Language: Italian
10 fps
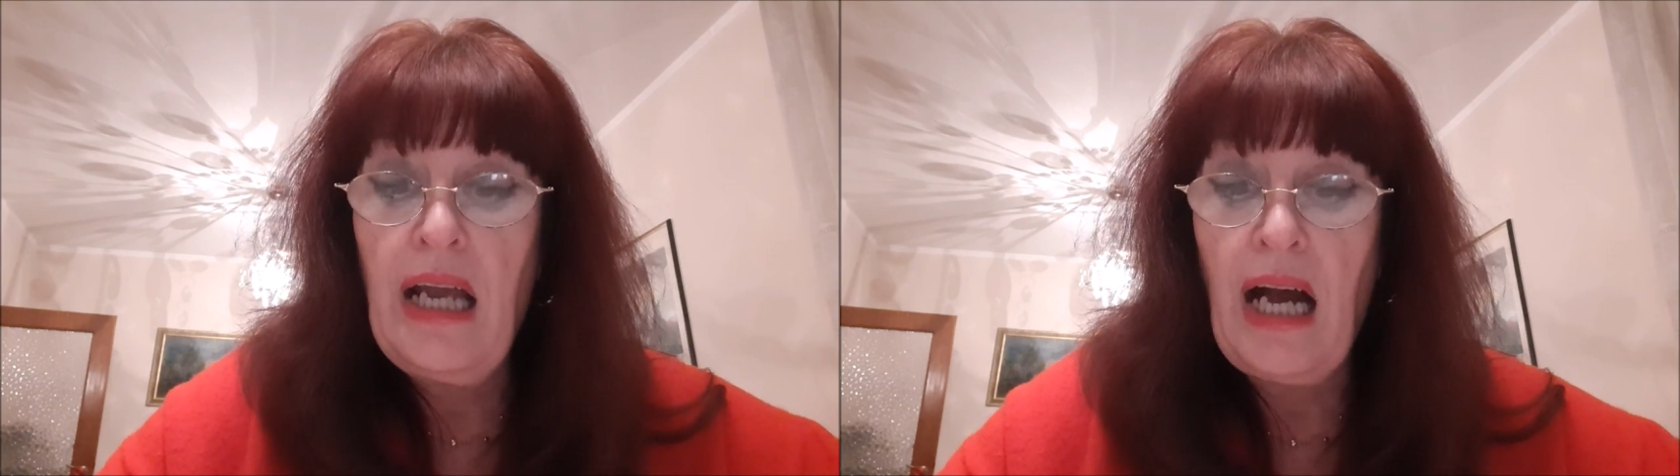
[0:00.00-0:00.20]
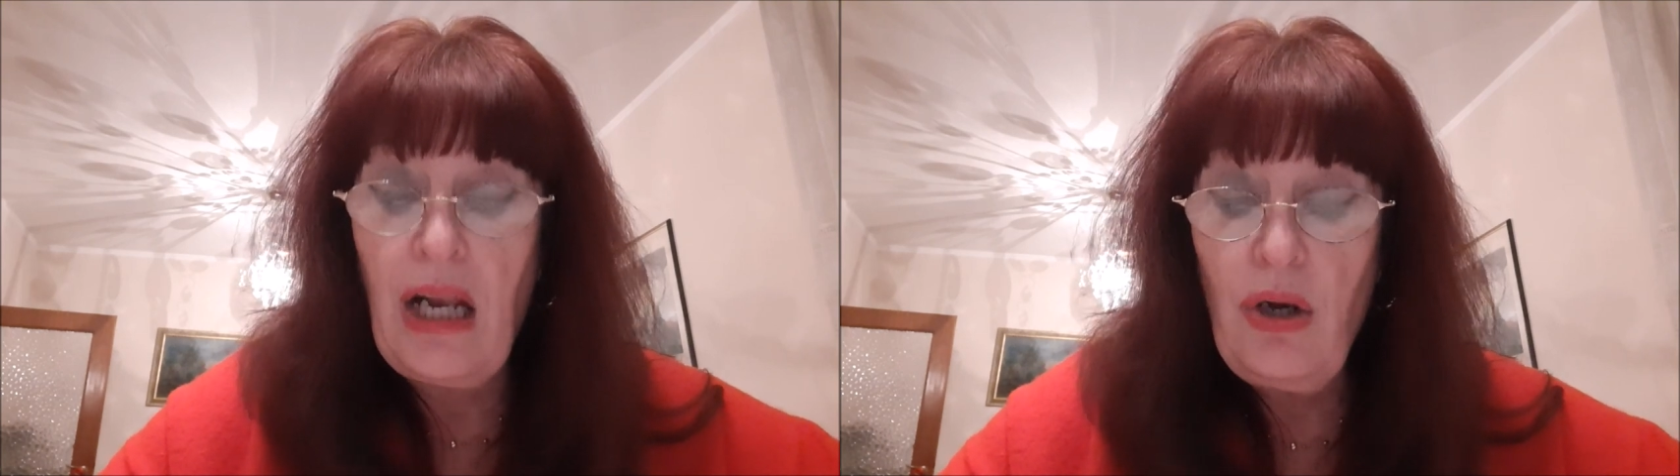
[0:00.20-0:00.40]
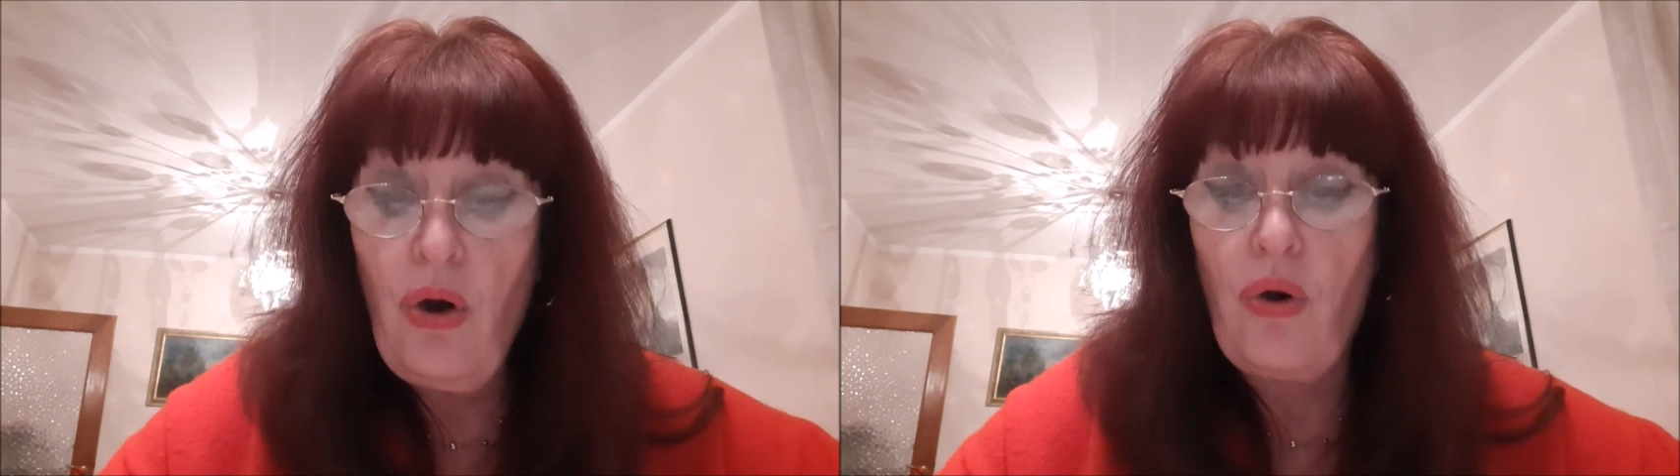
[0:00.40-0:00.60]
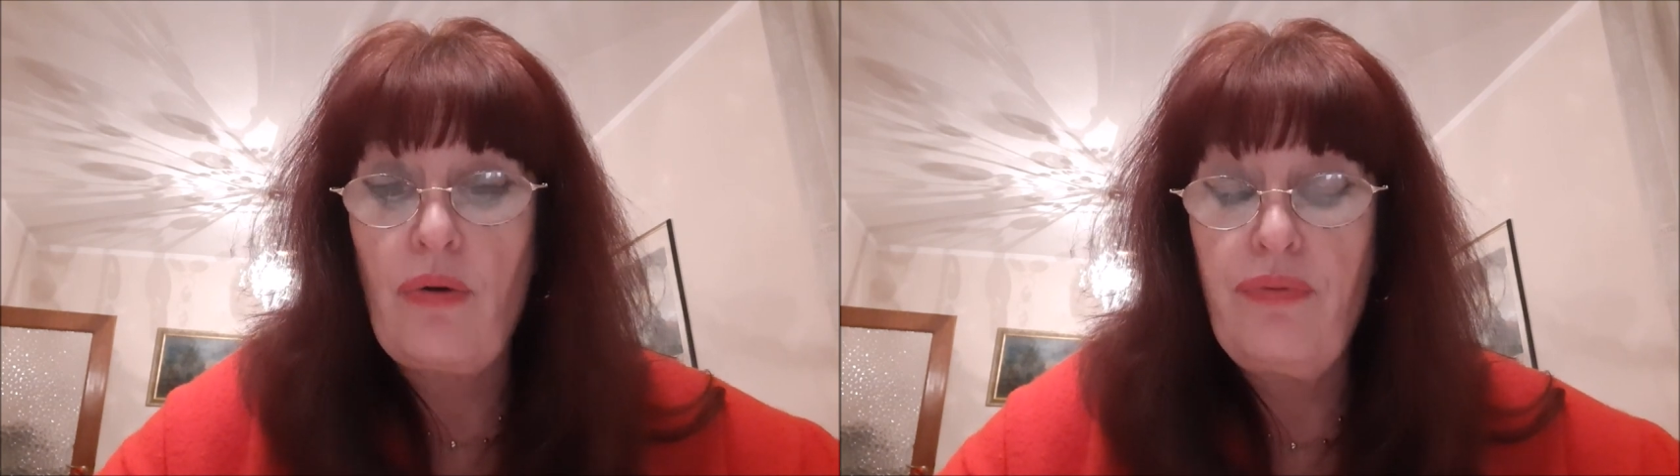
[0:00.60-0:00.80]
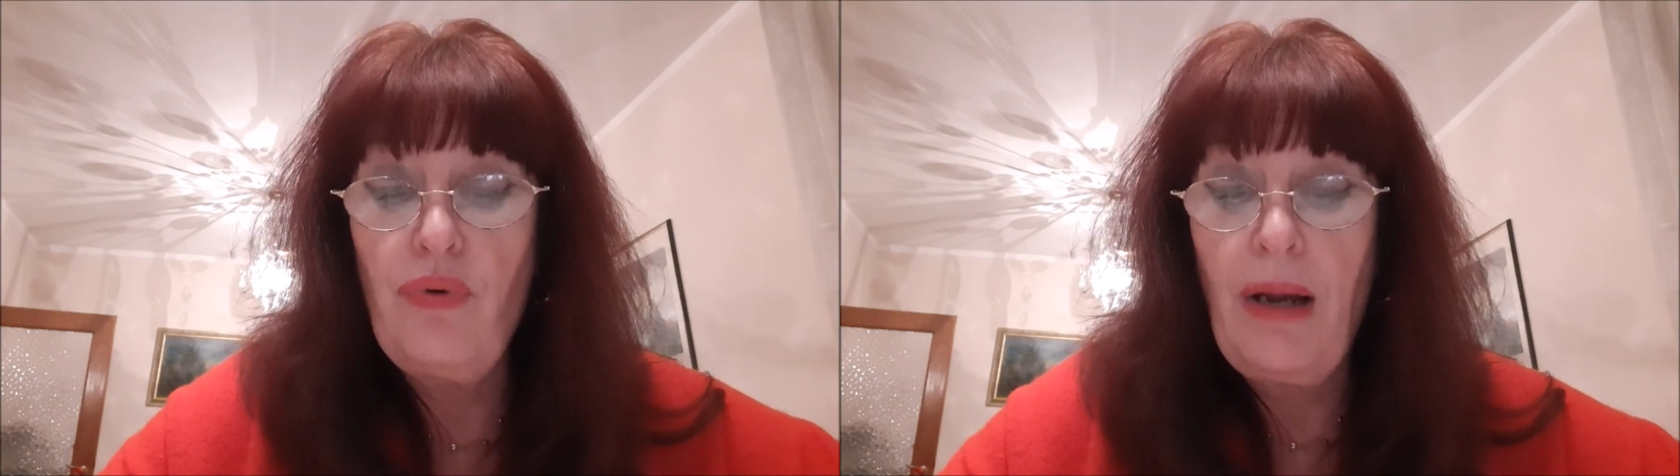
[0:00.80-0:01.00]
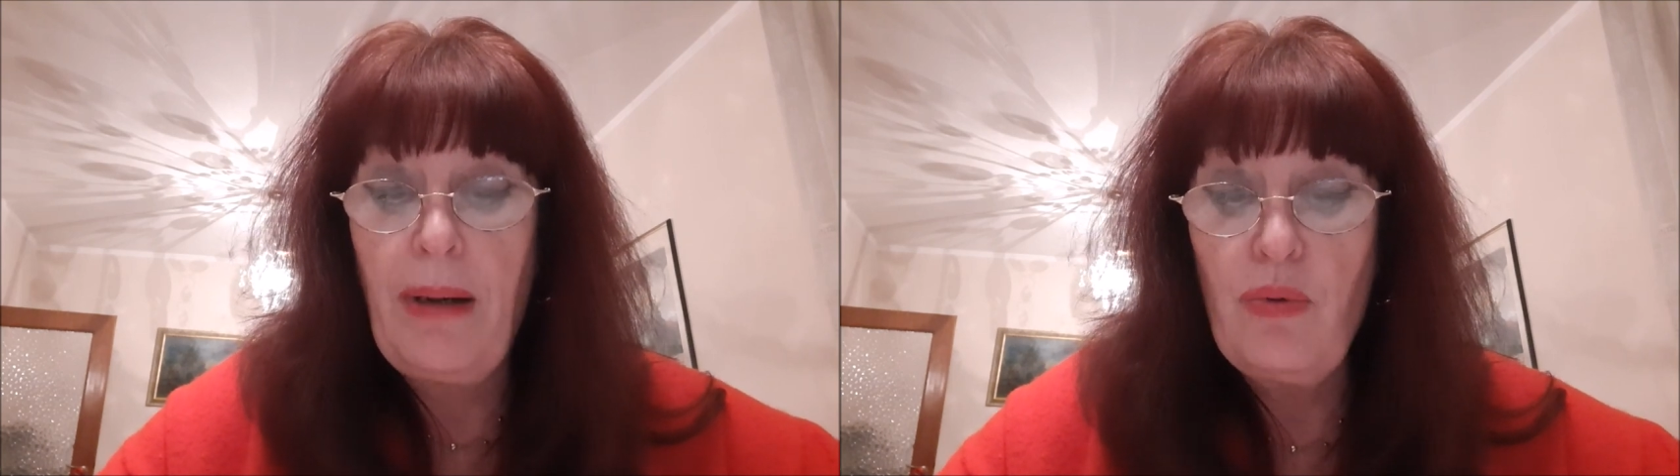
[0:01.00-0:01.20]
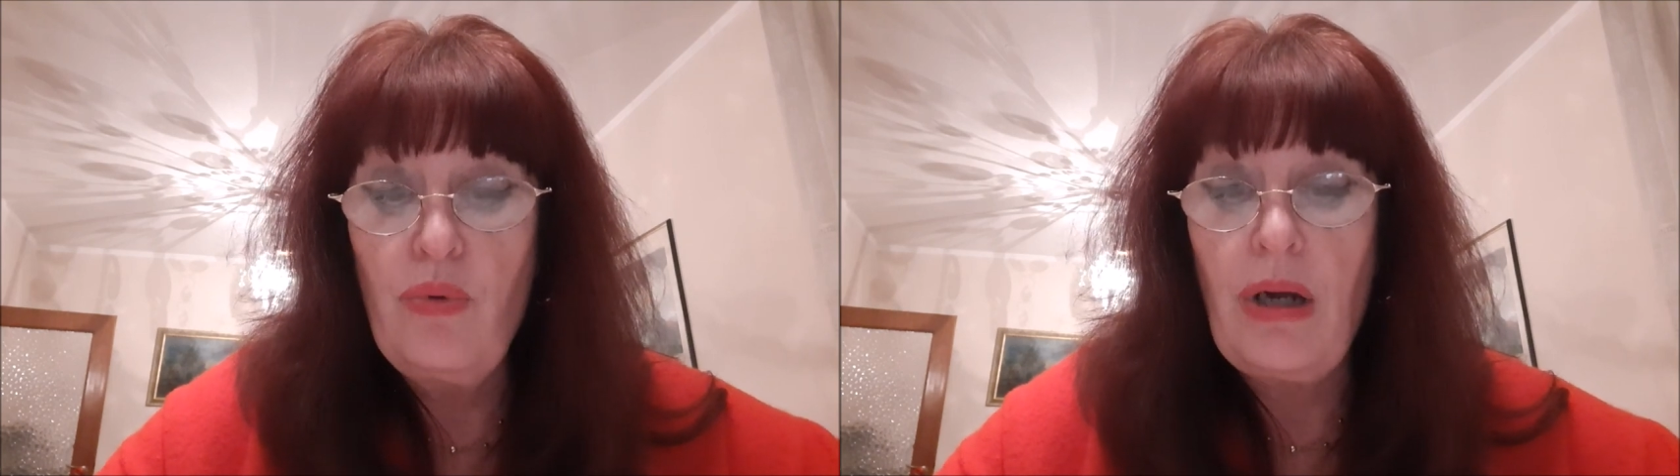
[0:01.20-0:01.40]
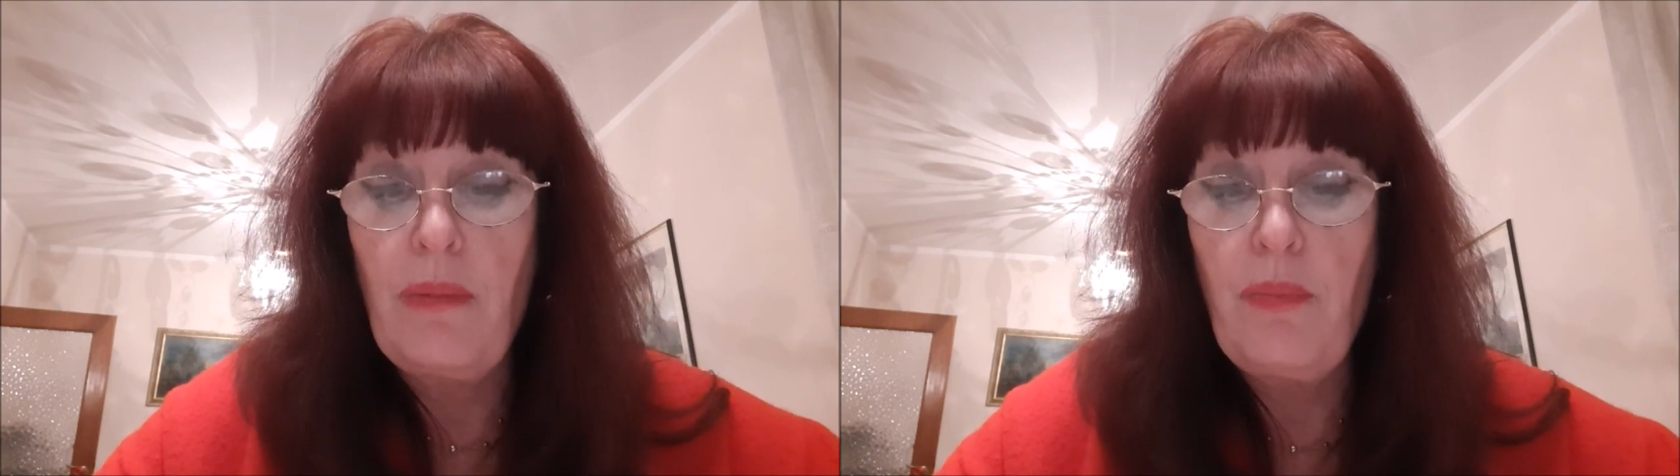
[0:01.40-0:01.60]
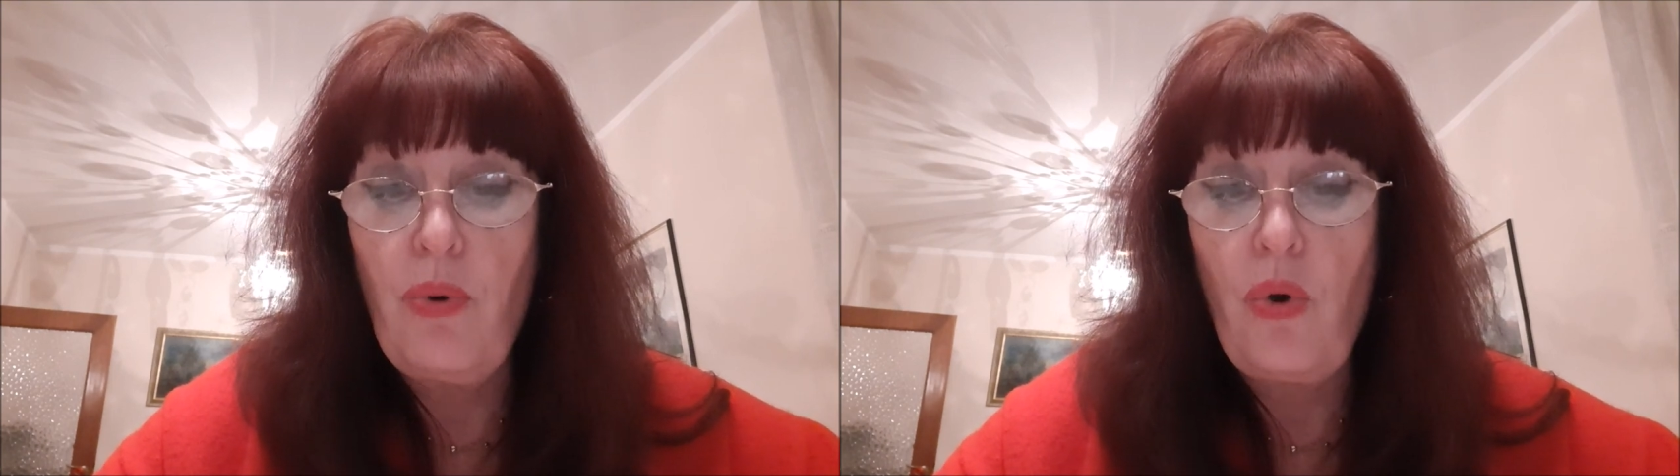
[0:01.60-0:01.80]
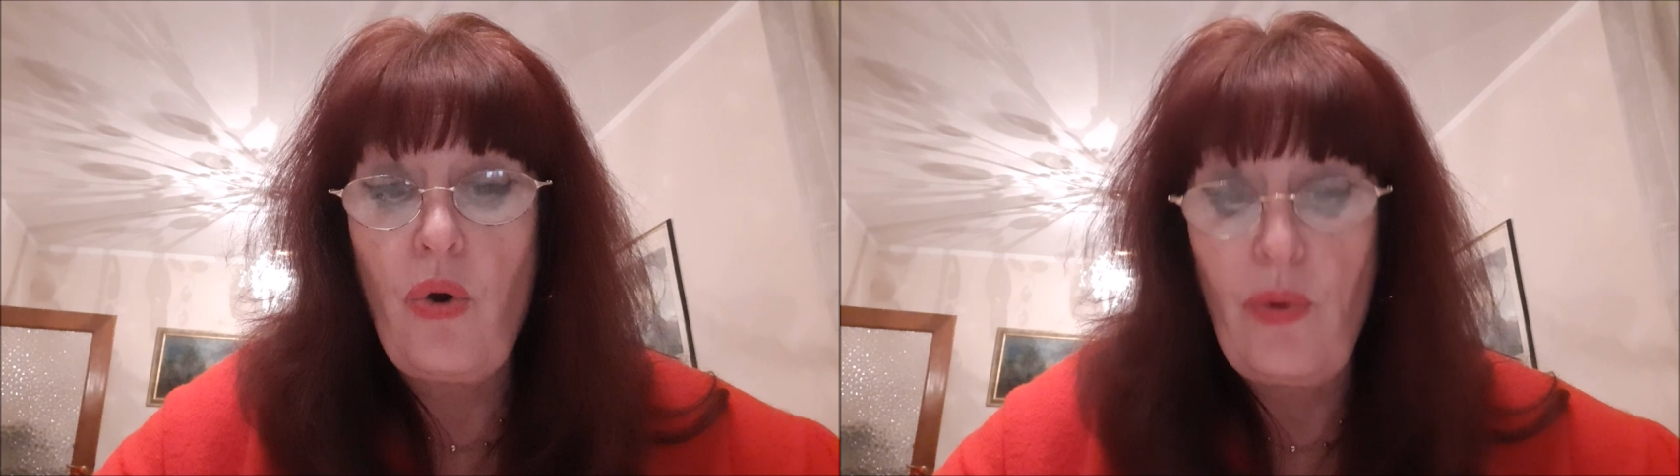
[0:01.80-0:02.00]
Allora fu la paura un
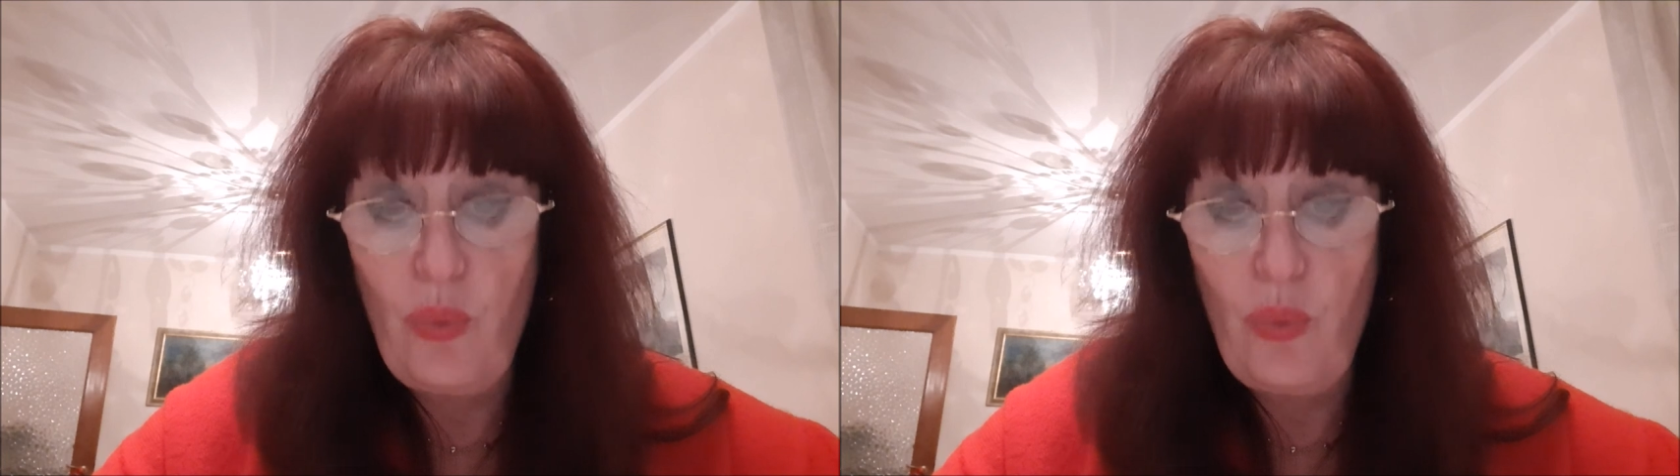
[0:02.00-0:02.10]
poco